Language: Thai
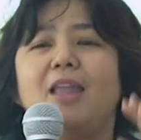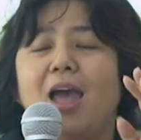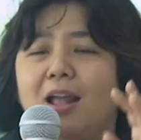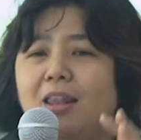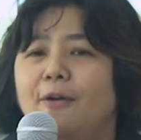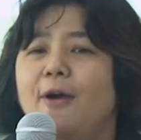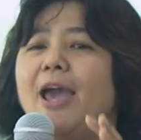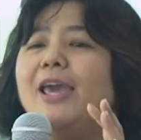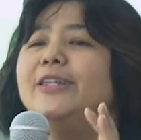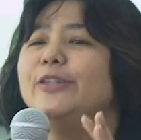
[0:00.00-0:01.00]
นั่งแล้ว
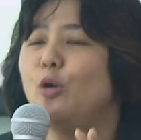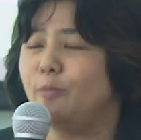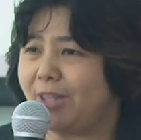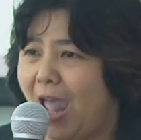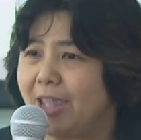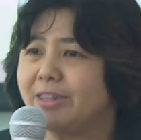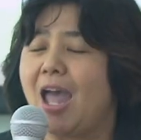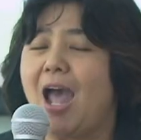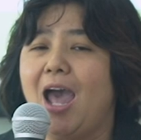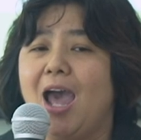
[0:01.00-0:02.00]
ให้สบสา
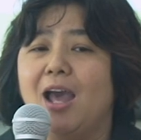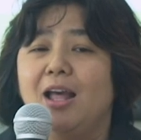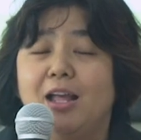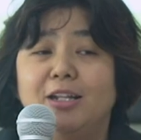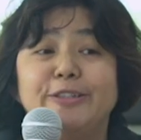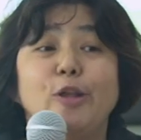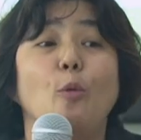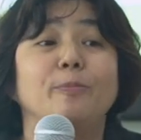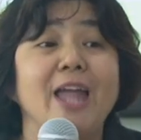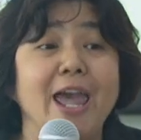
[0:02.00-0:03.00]

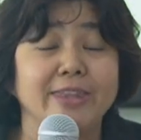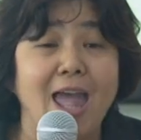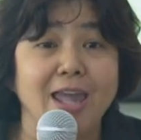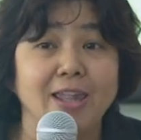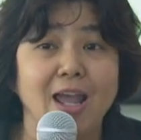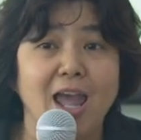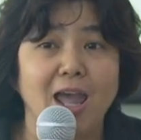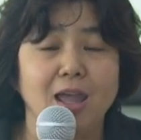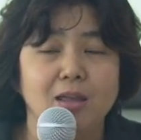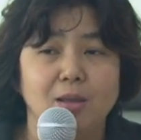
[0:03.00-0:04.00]
ยตานะคะ
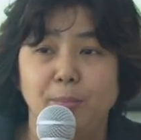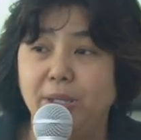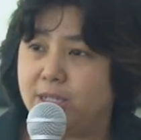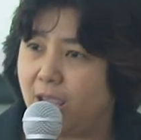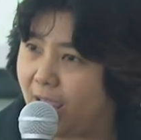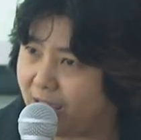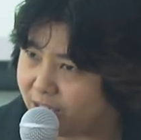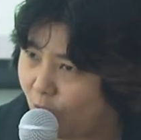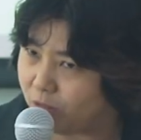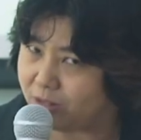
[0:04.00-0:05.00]
ไม่ใช่ให้
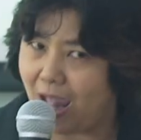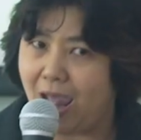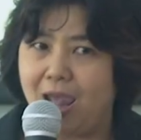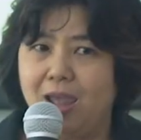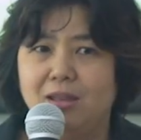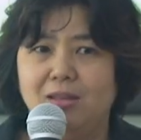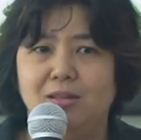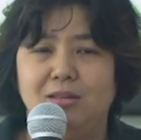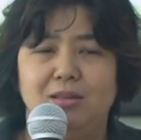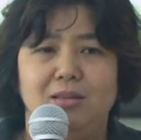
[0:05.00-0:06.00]
จ้องตา
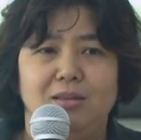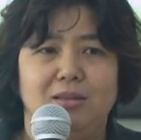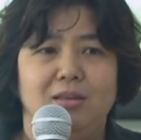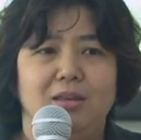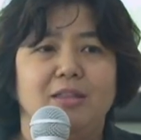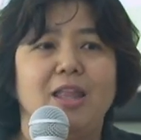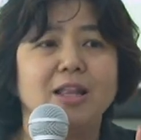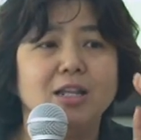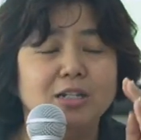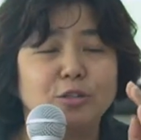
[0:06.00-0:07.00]
นั่น
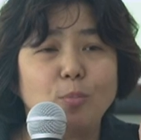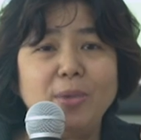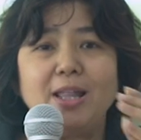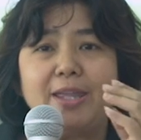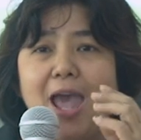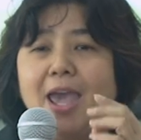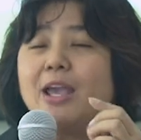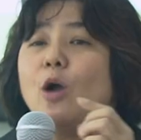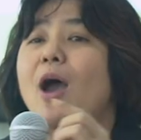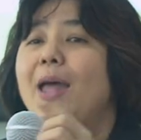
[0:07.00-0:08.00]
คือต้องมีระยะให้
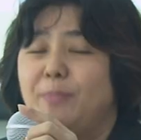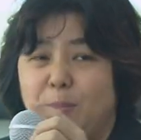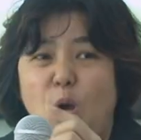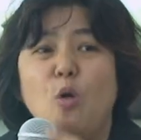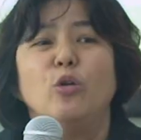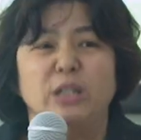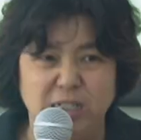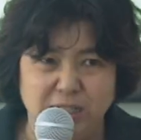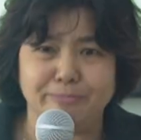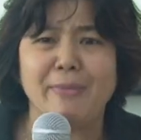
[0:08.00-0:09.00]
เขาหันไปมองคน
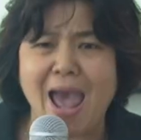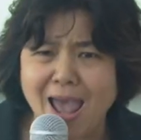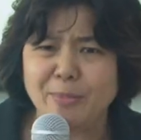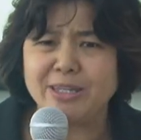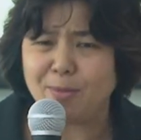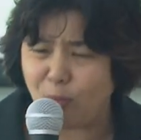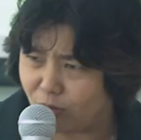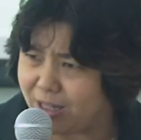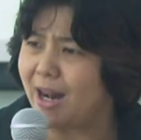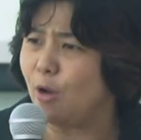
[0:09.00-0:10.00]
อื่นบ้างไม่ใช่มอง
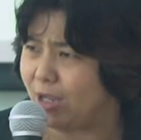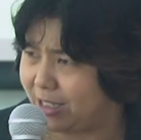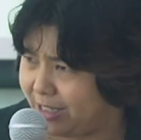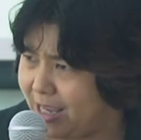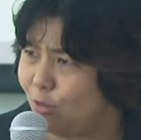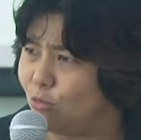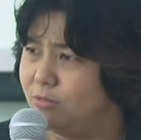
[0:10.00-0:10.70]
แต่เราอย่างเดียว